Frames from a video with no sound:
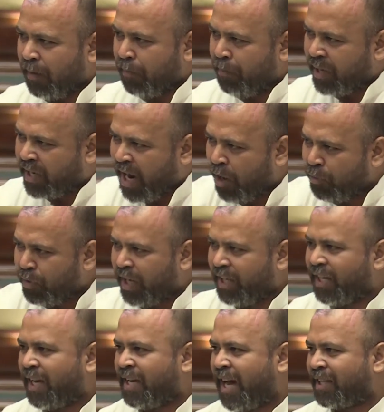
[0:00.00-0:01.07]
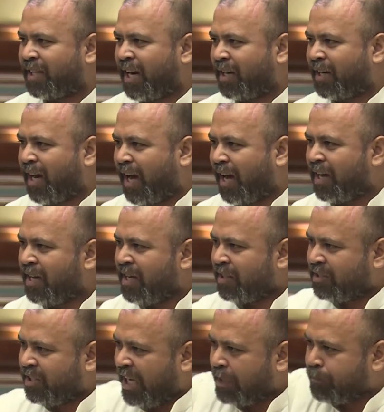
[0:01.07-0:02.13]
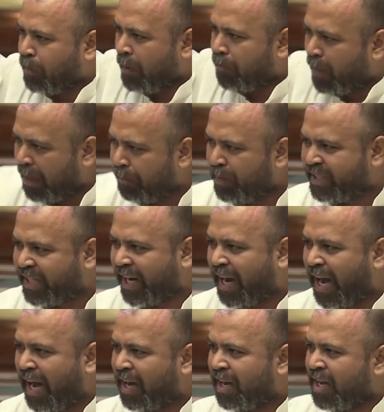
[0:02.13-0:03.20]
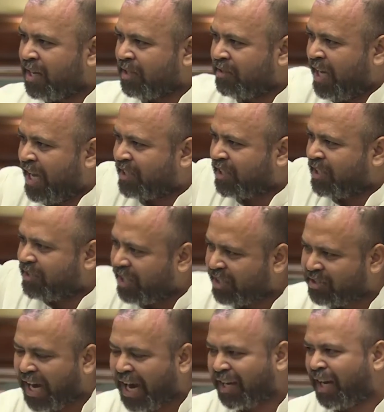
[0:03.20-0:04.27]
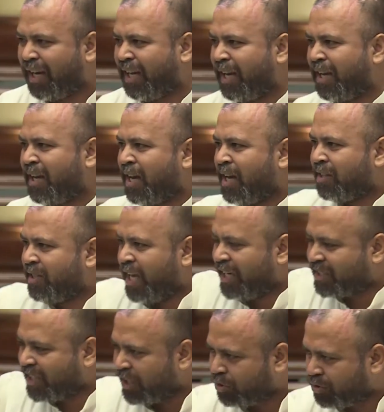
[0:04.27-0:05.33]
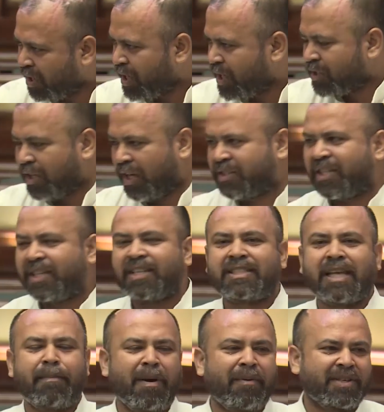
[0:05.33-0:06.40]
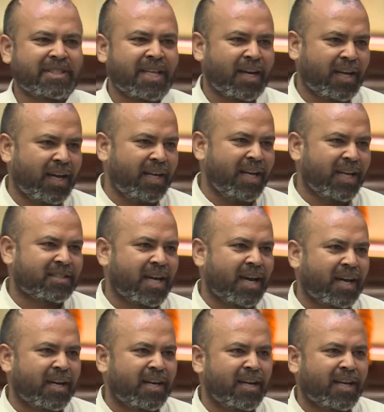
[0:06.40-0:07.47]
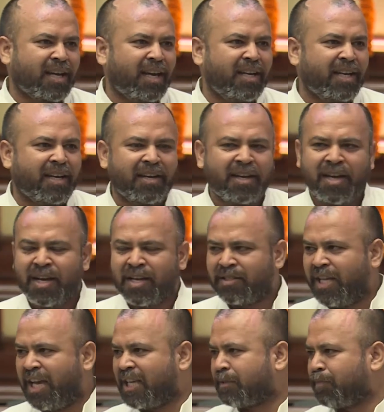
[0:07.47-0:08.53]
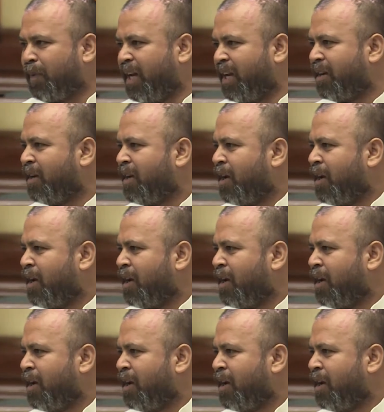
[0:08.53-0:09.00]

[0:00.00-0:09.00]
बिकाऊ नहीं है याद रखना देश पर मर मिटेगा देश की शिक्षा के लिए देश के चिकित्सा व्यवस्था के लिए अच्छा करने के लिए देश में